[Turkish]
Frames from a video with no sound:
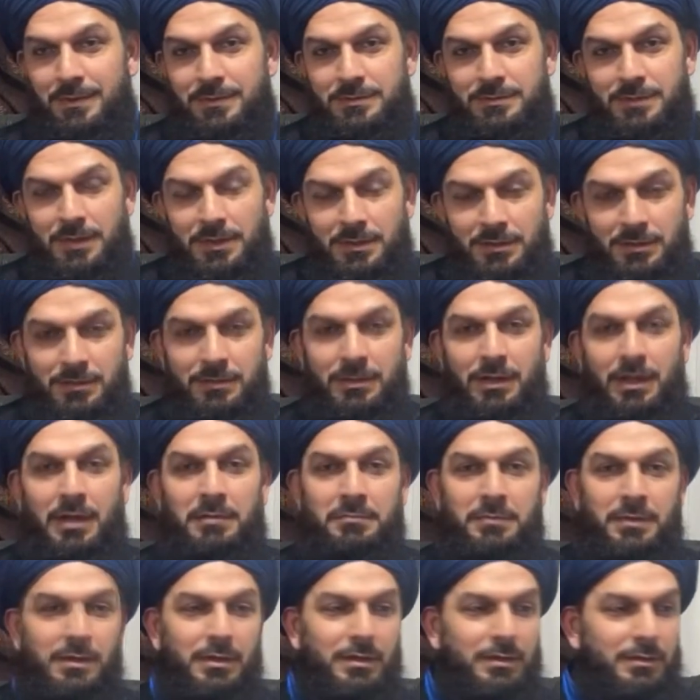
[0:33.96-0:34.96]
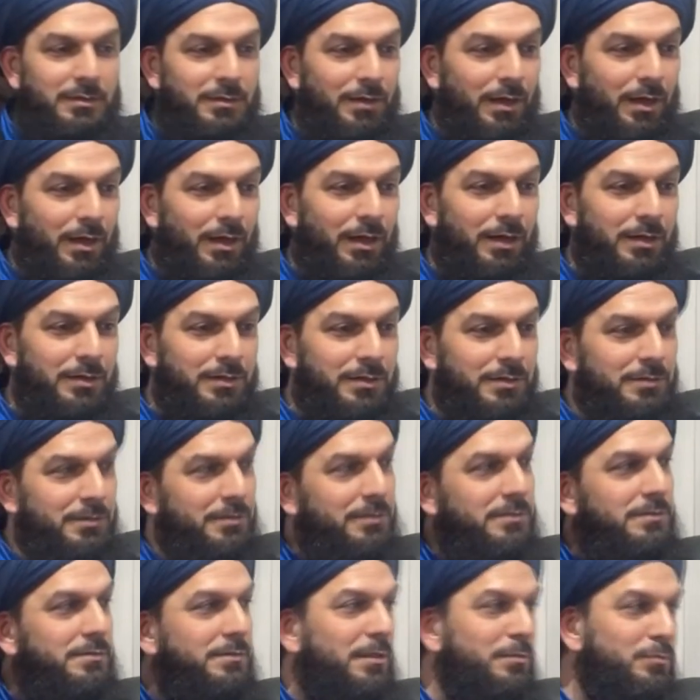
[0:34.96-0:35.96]
Senin ama e, ahiretin
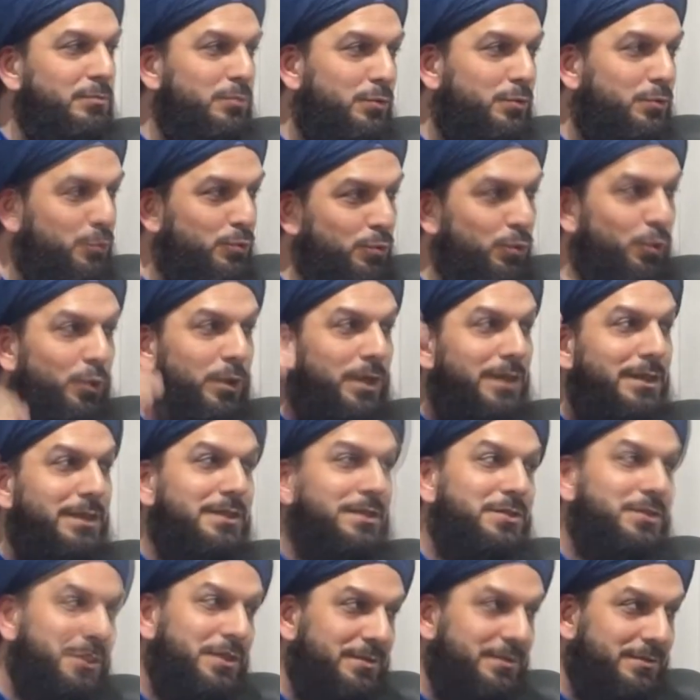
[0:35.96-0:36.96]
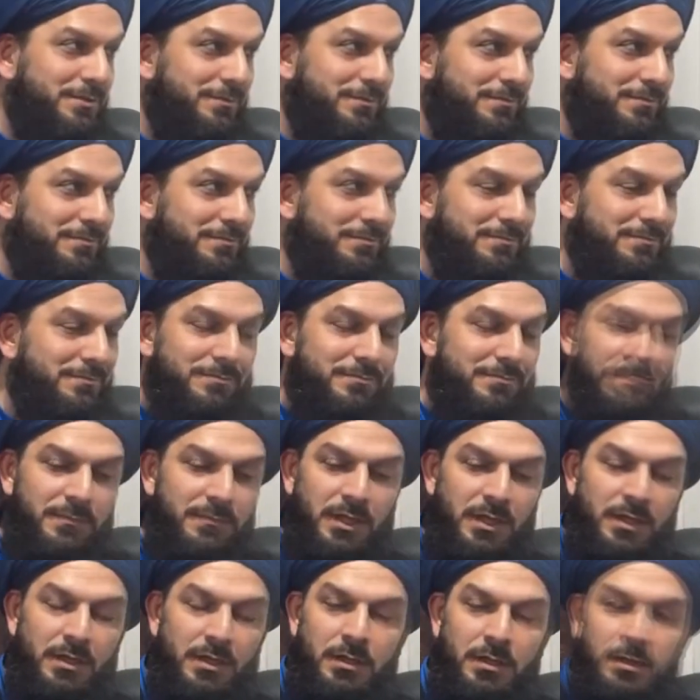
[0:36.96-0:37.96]
İstanbul'dur. Çünkü oraya gideceksin.
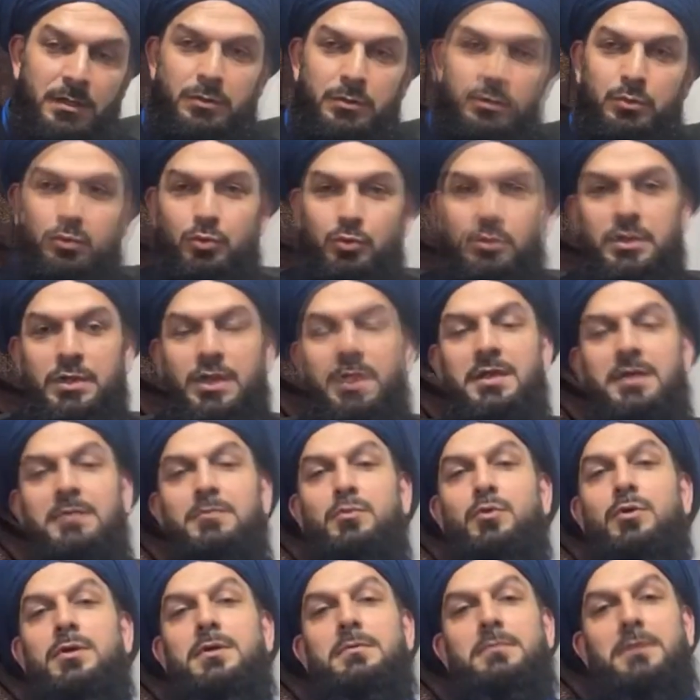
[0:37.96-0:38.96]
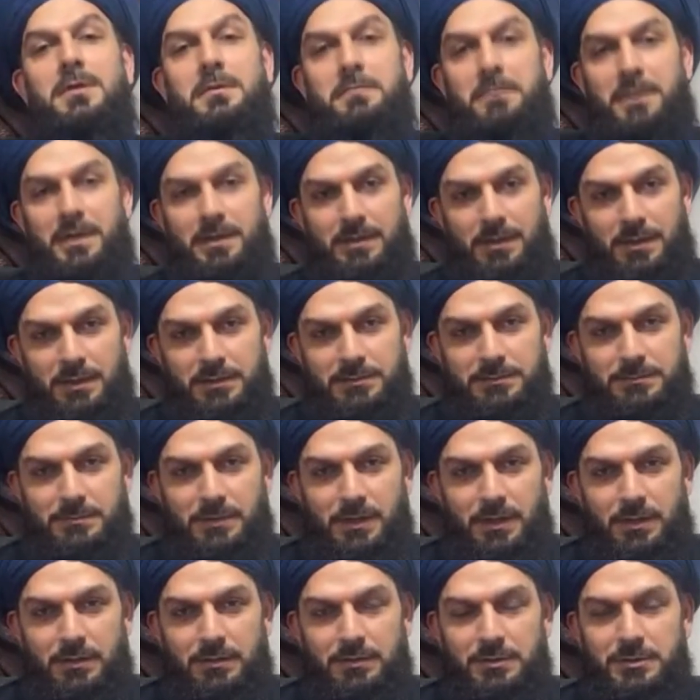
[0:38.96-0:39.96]
Dünyaya böyle bakmak lazım
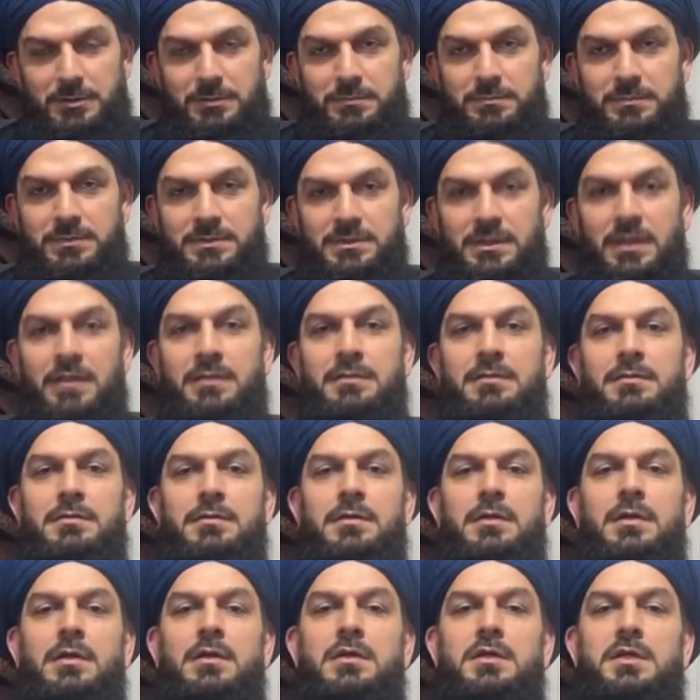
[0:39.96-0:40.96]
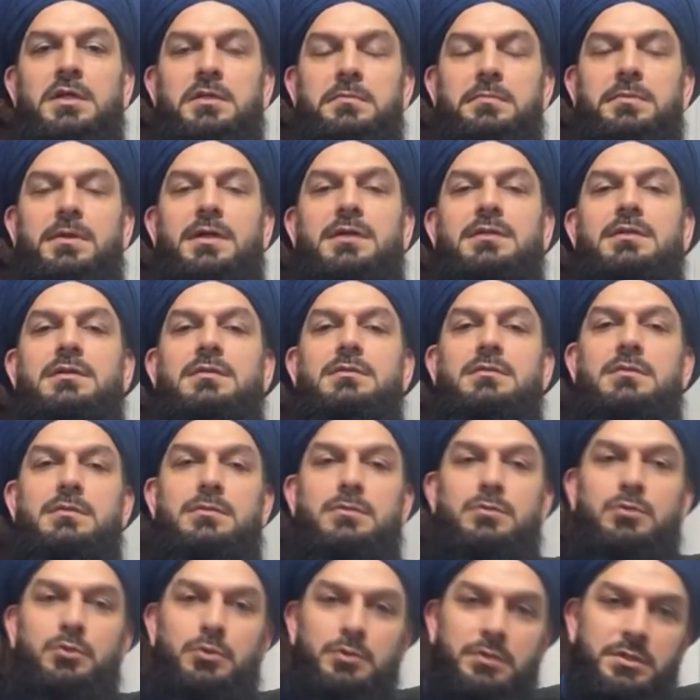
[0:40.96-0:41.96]
kardeşim. Sen
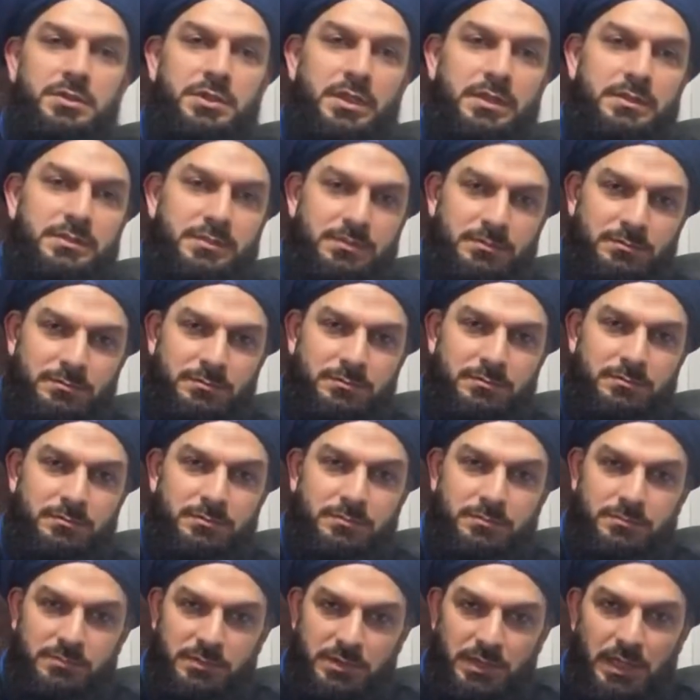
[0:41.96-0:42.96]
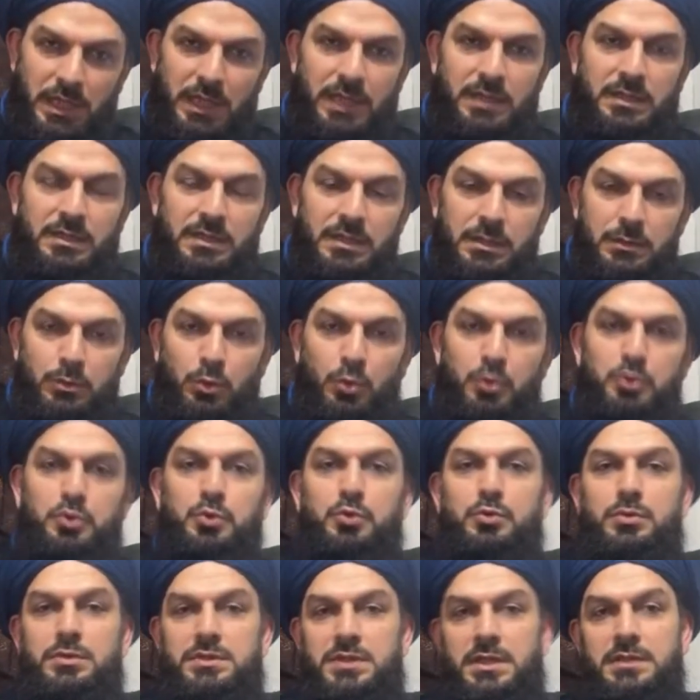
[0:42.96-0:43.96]
ibadetlerini koyacaksın. Yerli yerine
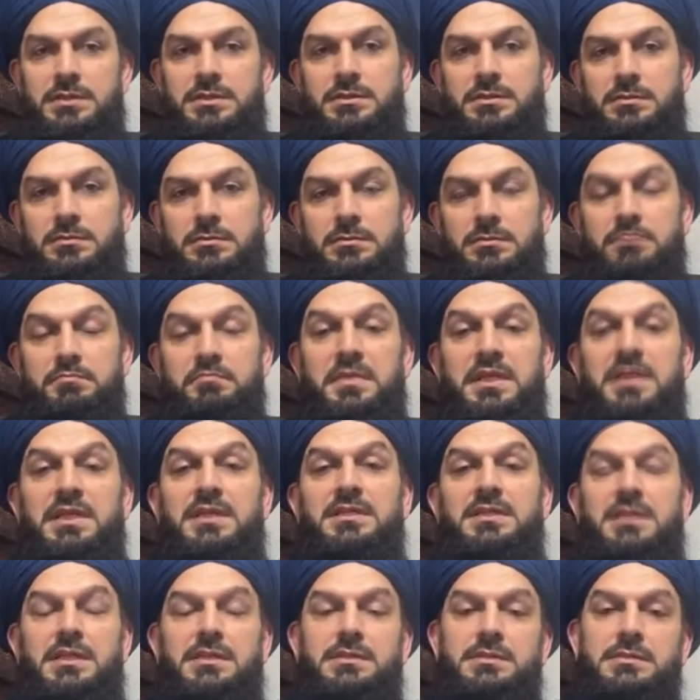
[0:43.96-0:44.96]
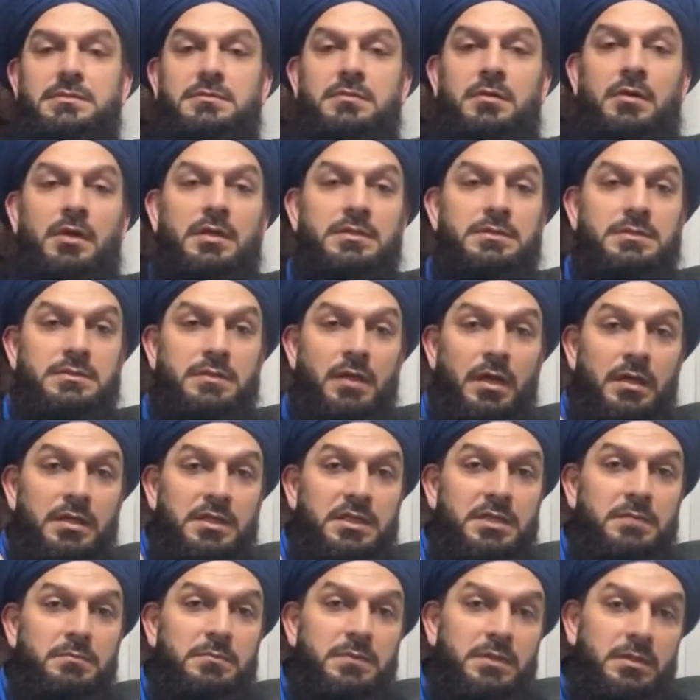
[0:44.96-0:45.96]
oturtacaksın. Bileceksin. Razzak
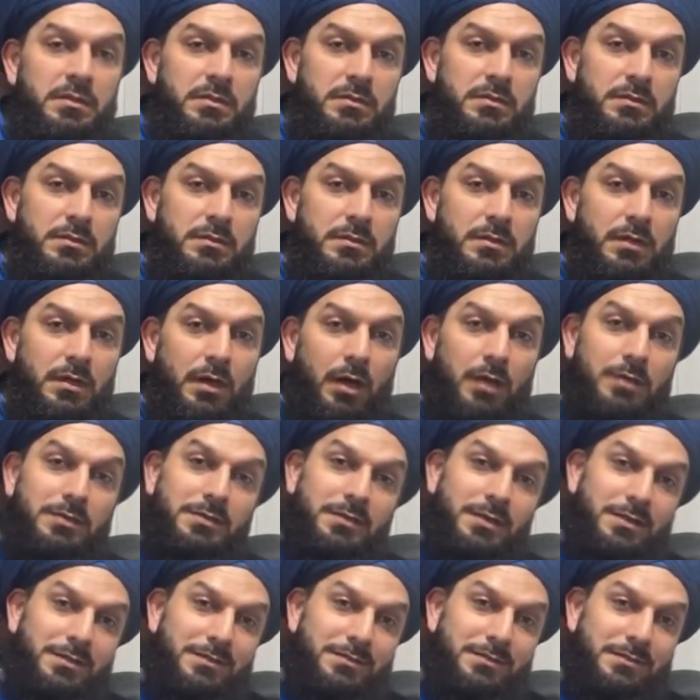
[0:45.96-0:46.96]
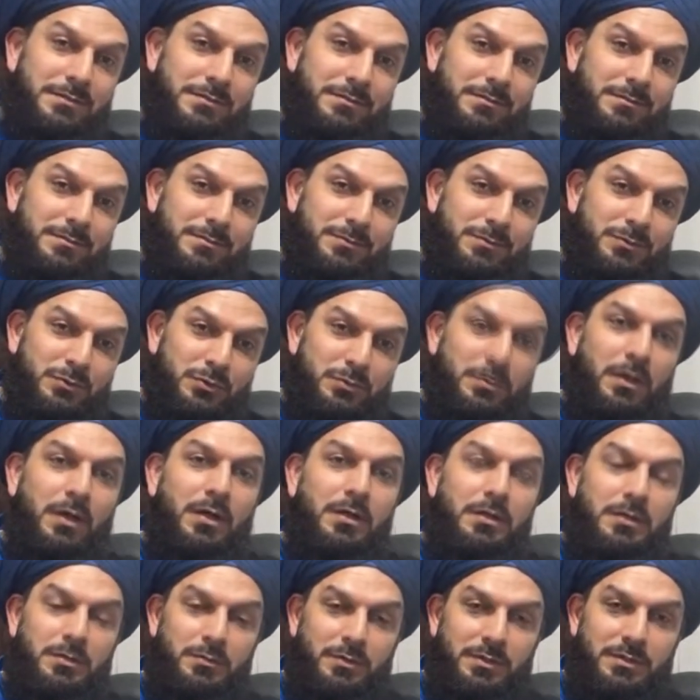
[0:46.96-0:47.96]
kimdir? Allah'tır.
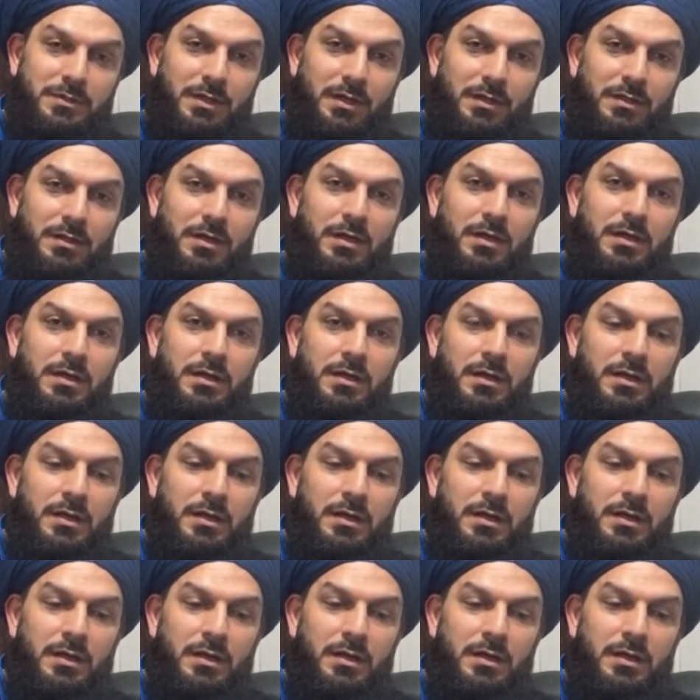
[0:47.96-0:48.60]
Subhanahu ve Teala.